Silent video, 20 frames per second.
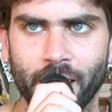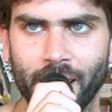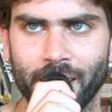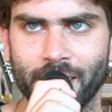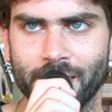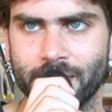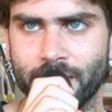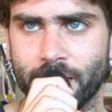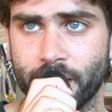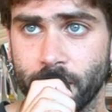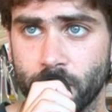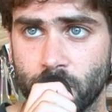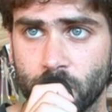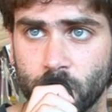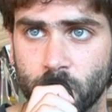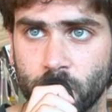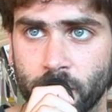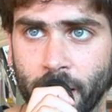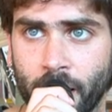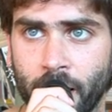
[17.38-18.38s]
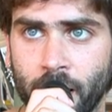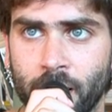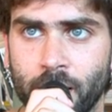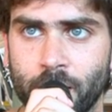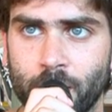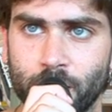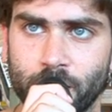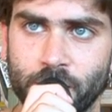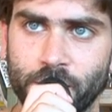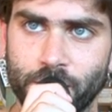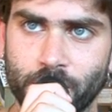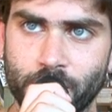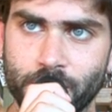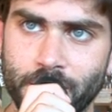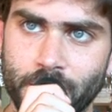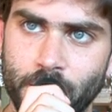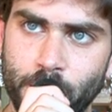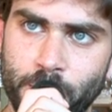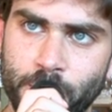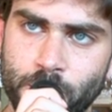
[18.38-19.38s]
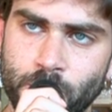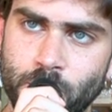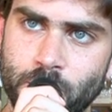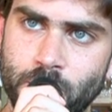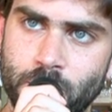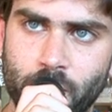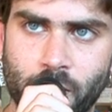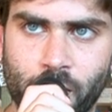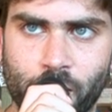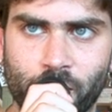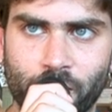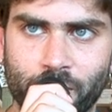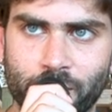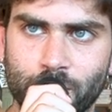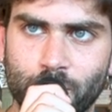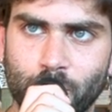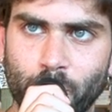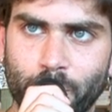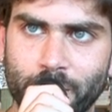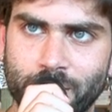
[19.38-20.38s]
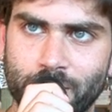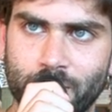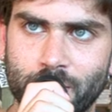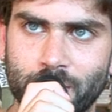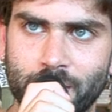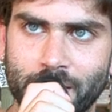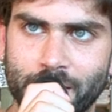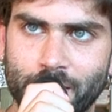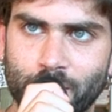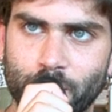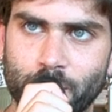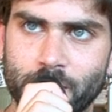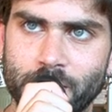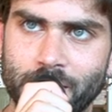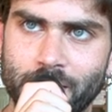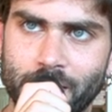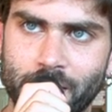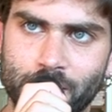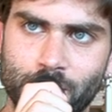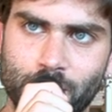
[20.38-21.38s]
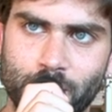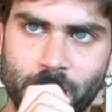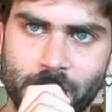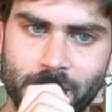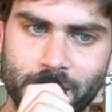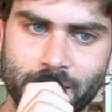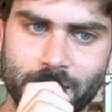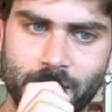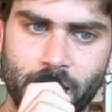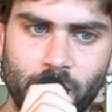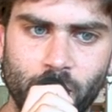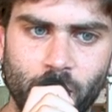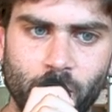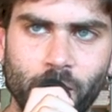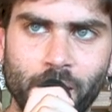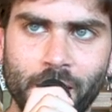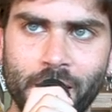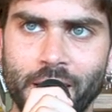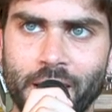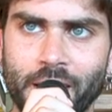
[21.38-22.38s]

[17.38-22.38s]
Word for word: alla scrittura, quindi forse le produzioni hanno fatto un passo indietro mentre in Anatomia Cristallo